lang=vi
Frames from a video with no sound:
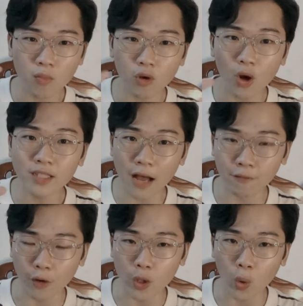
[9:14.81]
trong gói gia
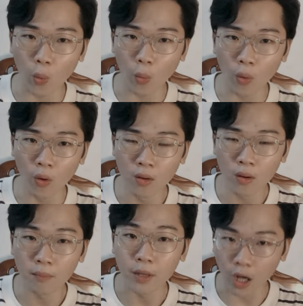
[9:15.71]
vị của
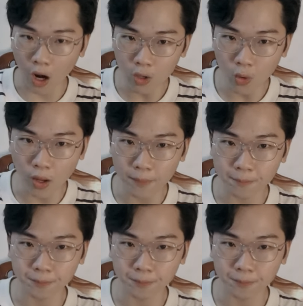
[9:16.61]
mì gói luôn á.